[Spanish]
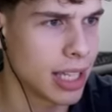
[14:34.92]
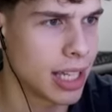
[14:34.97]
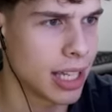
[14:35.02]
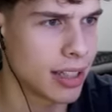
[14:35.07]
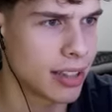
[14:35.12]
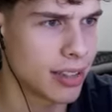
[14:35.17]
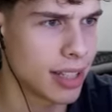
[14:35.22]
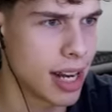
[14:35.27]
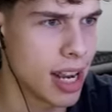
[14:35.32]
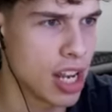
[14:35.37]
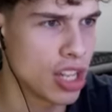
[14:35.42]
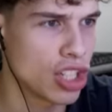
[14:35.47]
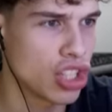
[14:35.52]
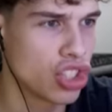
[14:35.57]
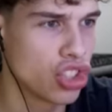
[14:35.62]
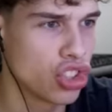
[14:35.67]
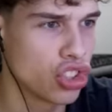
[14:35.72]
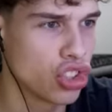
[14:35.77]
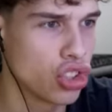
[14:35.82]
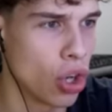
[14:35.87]
que
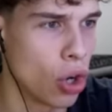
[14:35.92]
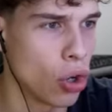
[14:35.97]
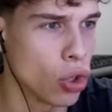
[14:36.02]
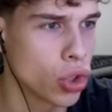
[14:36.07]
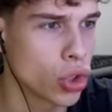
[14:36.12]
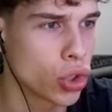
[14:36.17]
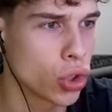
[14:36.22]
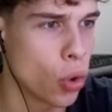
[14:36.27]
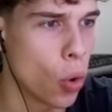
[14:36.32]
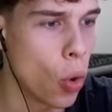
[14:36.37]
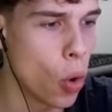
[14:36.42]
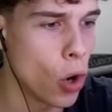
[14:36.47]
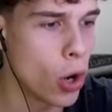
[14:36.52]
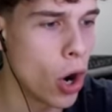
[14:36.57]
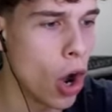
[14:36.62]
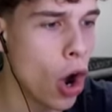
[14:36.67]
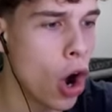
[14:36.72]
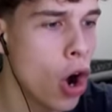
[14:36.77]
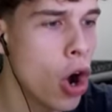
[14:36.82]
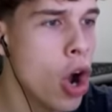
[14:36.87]
3, 2, 1
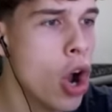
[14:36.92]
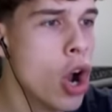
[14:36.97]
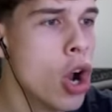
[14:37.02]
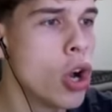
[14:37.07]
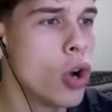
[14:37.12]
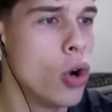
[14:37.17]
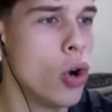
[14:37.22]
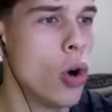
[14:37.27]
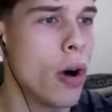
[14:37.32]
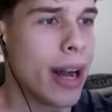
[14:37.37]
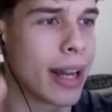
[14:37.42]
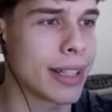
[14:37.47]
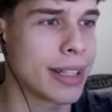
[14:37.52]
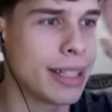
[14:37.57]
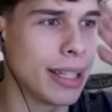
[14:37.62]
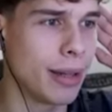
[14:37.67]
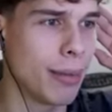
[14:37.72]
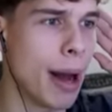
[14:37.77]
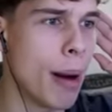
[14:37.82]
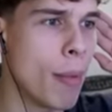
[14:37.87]
¡Lo
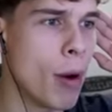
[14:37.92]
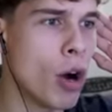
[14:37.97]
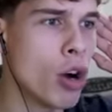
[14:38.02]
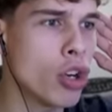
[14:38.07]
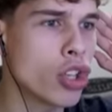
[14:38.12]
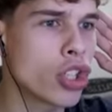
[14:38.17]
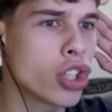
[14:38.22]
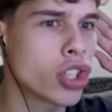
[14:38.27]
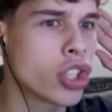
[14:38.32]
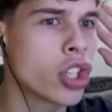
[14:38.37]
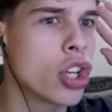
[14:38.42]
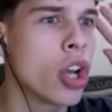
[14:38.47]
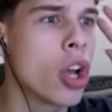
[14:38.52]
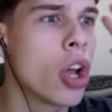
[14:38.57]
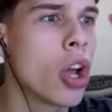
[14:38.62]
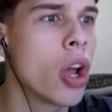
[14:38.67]
activamos!